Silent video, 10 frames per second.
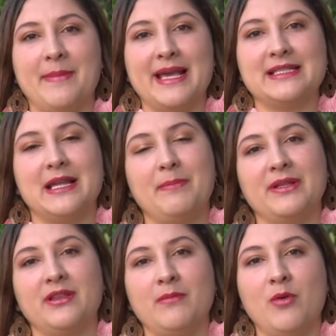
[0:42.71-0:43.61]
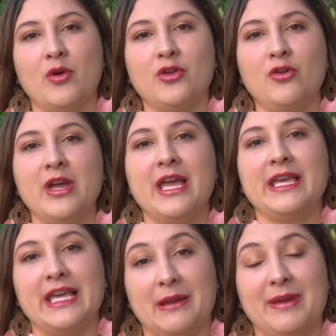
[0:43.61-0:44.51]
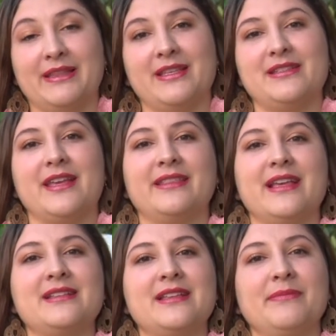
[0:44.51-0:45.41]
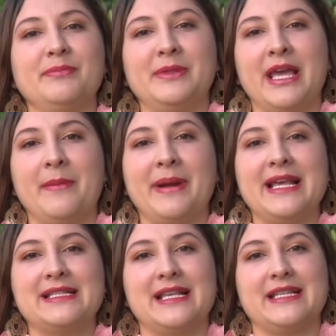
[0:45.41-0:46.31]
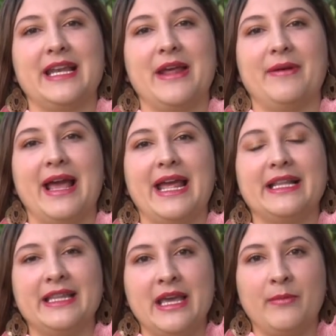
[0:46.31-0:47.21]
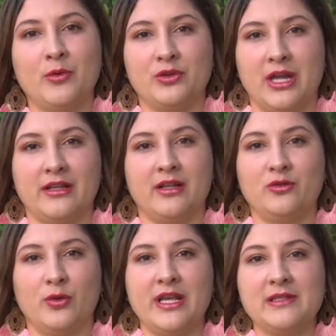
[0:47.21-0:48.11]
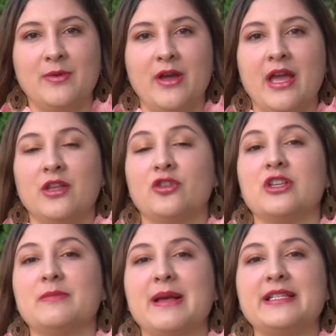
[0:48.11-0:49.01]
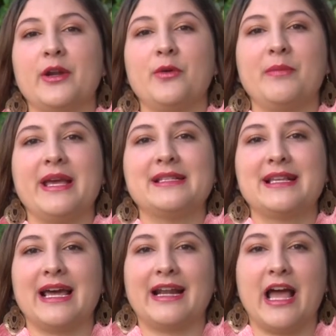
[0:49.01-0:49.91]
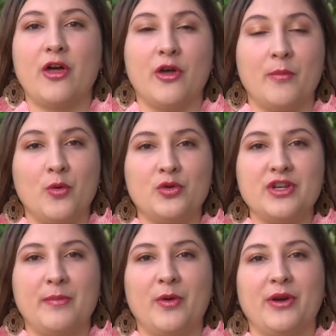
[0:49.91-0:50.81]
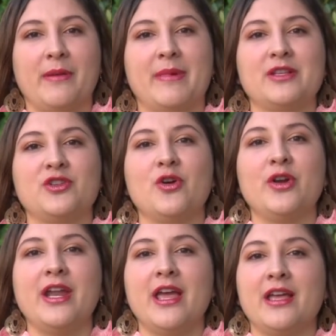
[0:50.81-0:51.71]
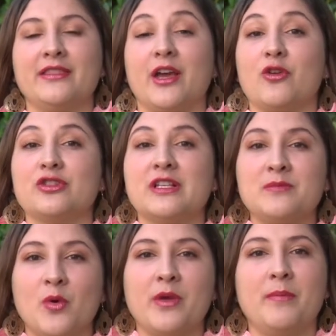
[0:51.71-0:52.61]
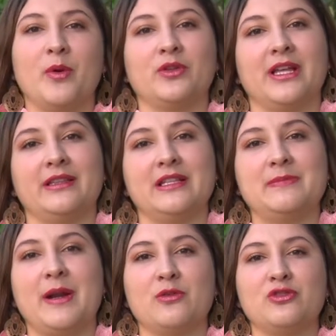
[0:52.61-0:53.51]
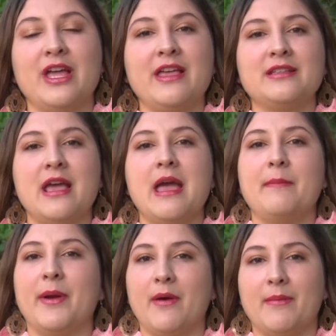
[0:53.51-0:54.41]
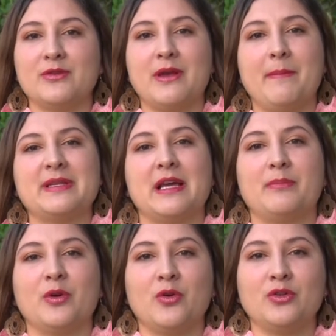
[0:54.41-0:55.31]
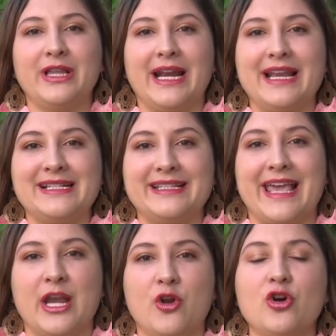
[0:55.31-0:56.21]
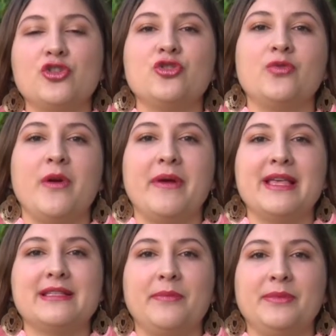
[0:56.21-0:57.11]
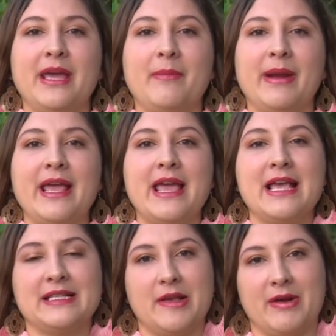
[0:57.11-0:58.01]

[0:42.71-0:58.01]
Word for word: mes del patrimonio y el 27 de septiembre se celebra el Día Mundial del Turismo. Entonces va a ser un mes cargado de mucha programación, de cosas muy importantes para ustedes, pero vamos a empezar por contarles que el 8 y 9 de septiembre se